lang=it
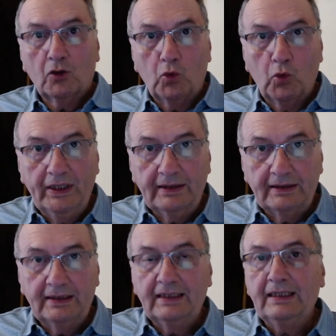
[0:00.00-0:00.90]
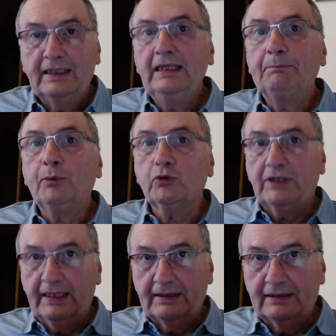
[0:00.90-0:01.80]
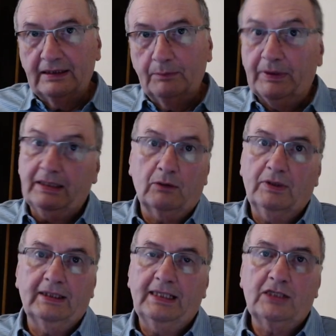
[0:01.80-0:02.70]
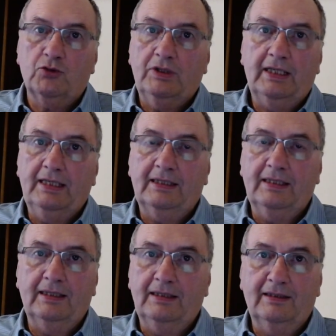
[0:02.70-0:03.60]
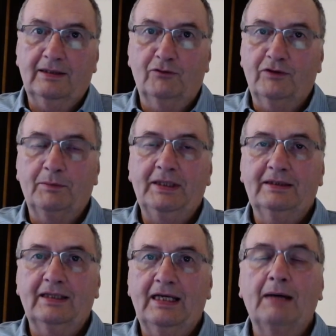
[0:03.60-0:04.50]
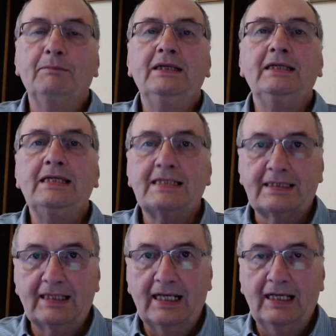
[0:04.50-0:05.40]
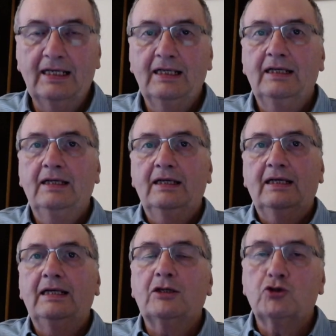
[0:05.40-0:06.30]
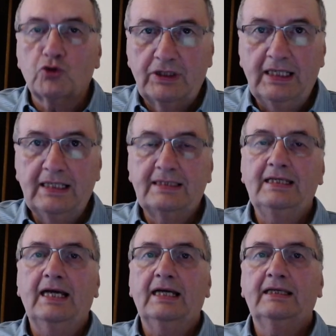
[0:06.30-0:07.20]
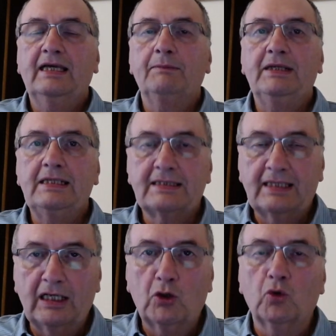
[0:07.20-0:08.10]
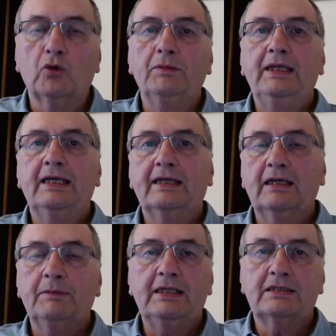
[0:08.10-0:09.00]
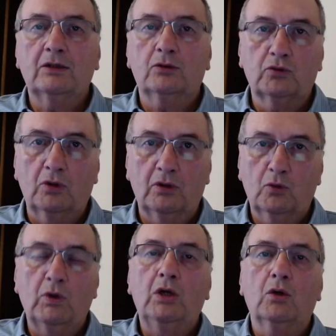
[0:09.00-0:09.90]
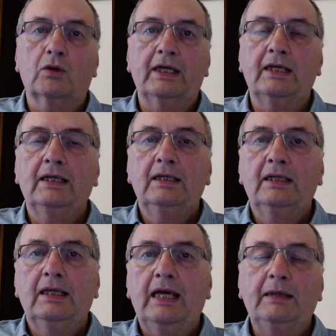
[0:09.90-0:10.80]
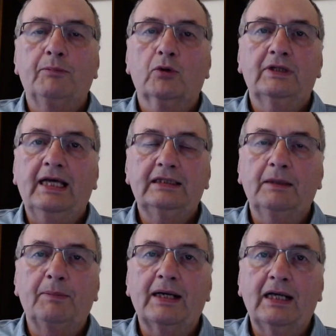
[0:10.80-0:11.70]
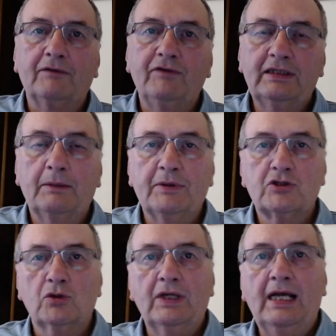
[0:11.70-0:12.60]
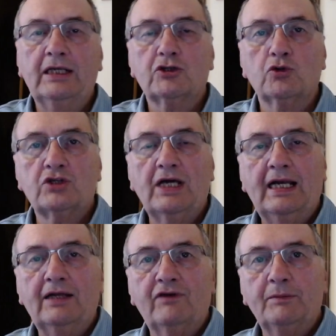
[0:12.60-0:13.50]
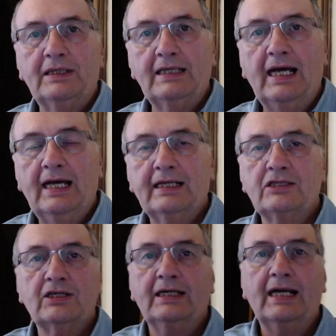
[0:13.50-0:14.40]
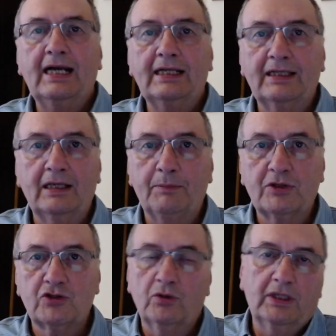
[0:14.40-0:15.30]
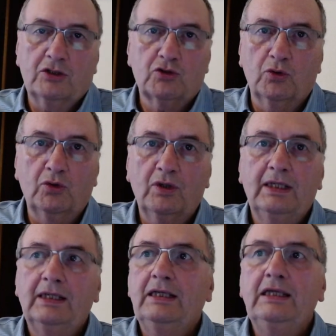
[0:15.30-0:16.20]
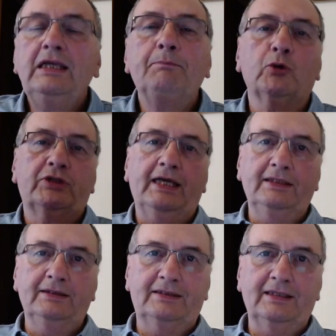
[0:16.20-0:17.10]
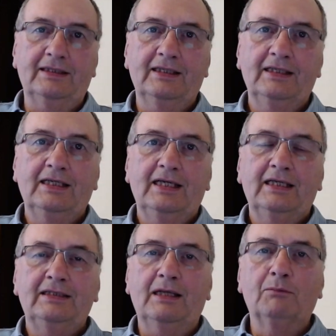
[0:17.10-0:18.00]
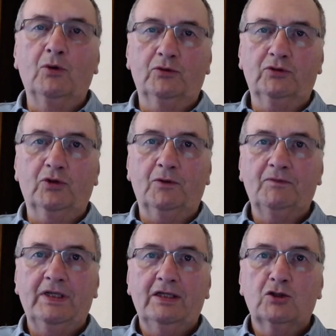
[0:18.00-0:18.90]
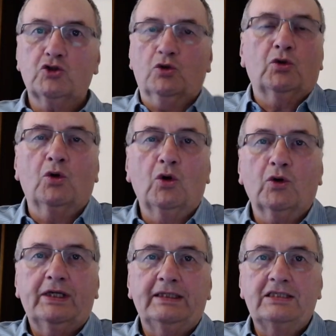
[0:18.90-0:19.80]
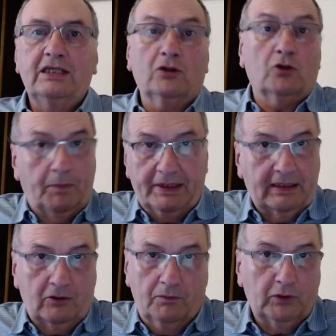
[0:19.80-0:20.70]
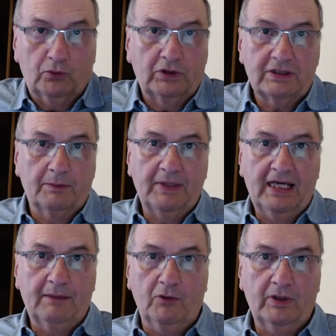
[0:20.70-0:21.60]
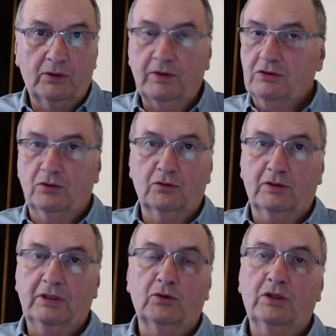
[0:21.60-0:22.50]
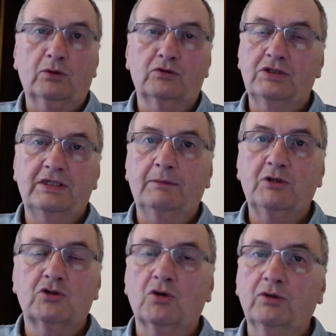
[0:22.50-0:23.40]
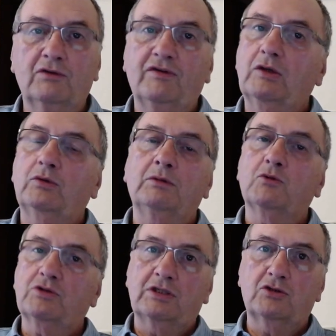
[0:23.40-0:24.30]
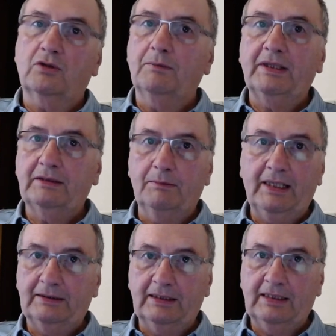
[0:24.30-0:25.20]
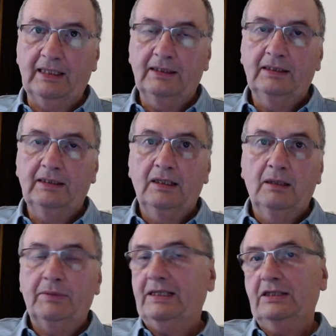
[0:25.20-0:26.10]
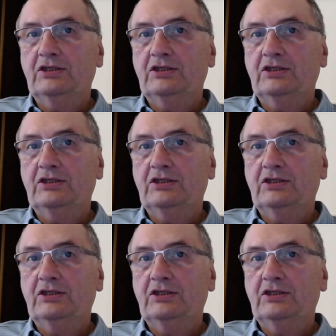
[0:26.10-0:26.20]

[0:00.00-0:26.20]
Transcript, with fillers: Quindi i potenti, perché guarda caso chi è che eh, ovviamente amministra la giustizia, chi amministra l'economia, chi amministra tutto quello che è importante per la vita personale, sociale, familiare, generale delle persone. Sono i potenti del mondo, sono loro che decidono, perché come tutti sappiamo, eh, questo credo che non ci sia bisogno di fare una dimostrazione matematica, perché